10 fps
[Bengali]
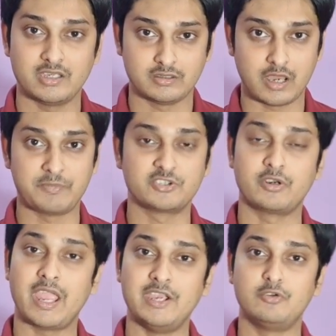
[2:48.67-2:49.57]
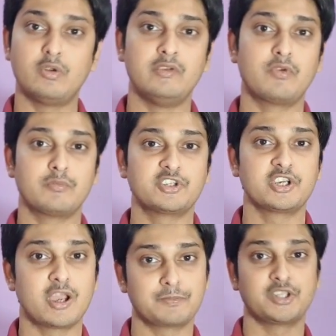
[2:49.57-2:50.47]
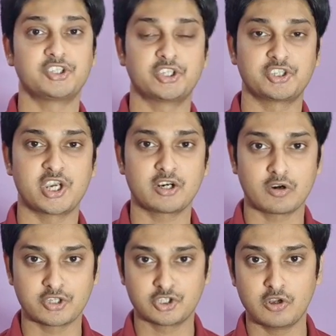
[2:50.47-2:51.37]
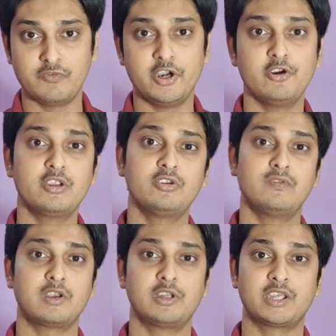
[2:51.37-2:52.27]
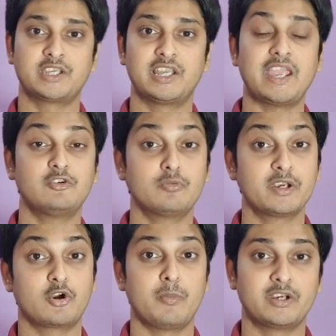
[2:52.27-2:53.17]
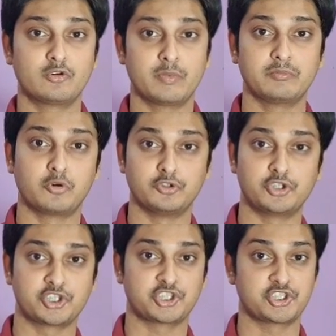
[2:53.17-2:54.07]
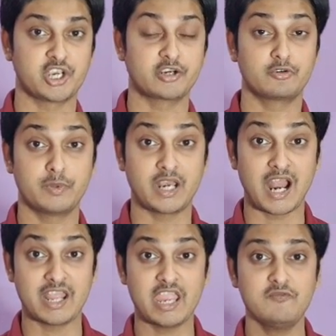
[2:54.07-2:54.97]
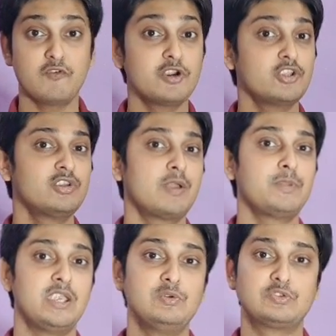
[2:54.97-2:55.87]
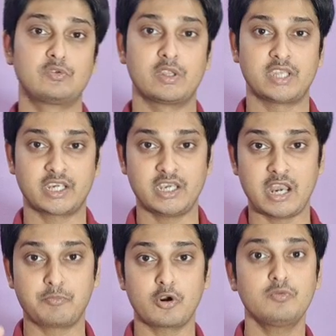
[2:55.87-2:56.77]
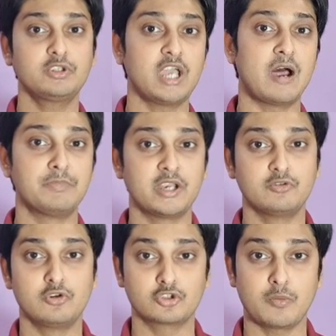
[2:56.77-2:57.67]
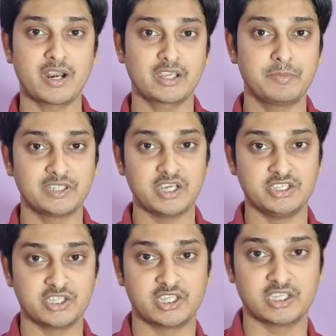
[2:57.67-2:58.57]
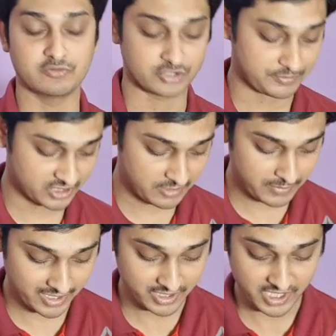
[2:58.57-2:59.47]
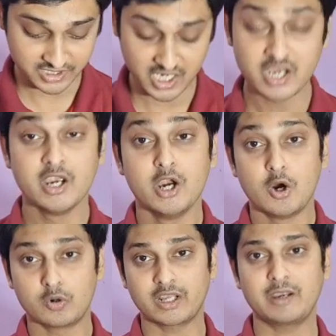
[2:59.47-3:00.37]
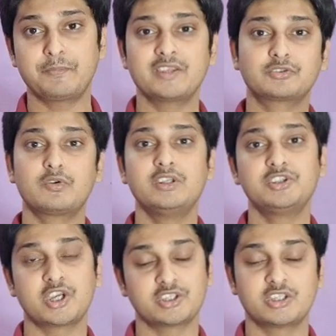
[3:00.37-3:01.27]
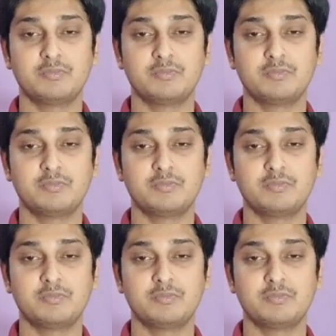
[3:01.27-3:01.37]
এই এপিসোডে এইটুকু ইনফরমেশনই আপনাদের সাথে শেয়ার করার ছিল ভিডিওটি যদি ভালো লেগে থাকে লাইক করবেন কমেন্ট করবেন বন্ধুদের সাথে শেয়ার করবেন আর এই ফোনটি যদি আপনি ইউজ করে থাকেন এর পরবর্তী আপডেটগুলো সবার আগে পেতে নিচের দিকে দেখুন সাবস্ক্রাইব বাটনটি আছে ওটাকে প্রেস করে দিন সাথে